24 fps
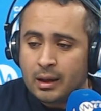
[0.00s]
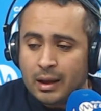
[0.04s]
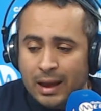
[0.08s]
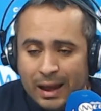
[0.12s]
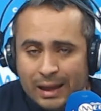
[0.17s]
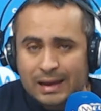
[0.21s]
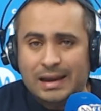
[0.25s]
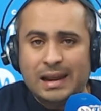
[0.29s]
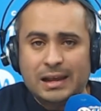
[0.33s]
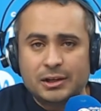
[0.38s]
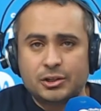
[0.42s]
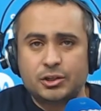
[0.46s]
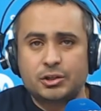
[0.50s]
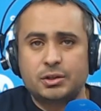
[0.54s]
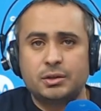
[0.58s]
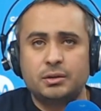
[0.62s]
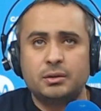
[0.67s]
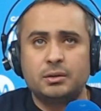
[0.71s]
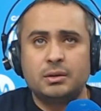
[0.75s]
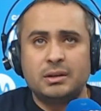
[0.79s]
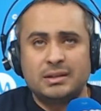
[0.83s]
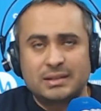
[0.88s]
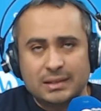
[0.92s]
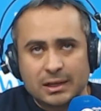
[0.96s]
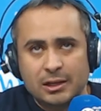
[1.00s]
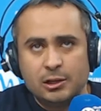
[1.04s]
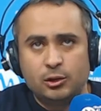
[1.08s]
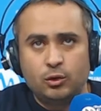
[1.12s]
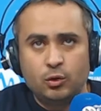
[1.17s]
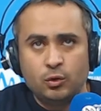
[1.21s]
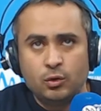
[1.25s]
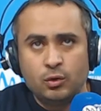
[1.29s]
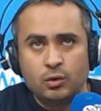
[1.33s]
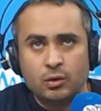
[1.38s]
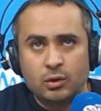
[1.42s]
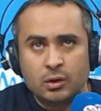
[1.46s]
علاش
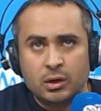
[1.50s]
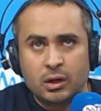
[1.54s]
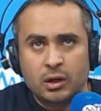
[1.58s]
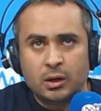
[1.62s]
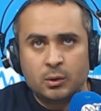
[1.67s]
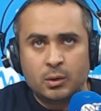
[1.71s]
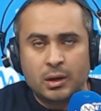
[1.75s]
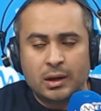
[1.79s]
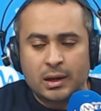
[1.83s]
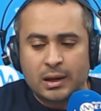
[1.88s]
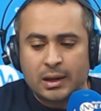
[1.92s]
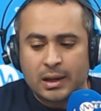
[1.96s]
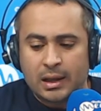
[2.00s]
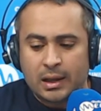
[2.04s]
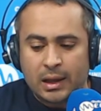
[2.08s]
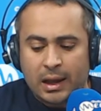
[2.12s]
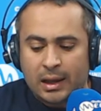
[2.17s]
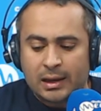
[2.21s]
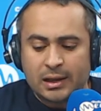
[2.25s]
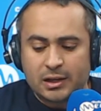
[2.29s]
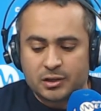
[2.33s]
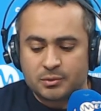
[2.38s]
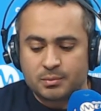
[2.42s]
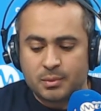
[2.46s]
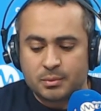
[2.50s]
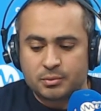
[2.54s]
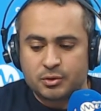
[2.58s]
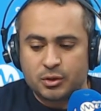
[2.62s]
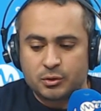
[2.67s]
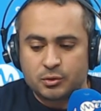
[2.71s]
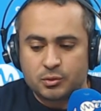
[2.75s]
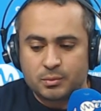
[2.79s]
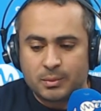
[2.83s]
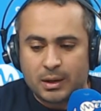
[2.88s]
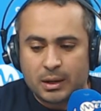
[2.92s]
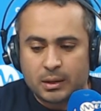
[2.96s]
سالته آه، ولا لا علاش ما مشاش معك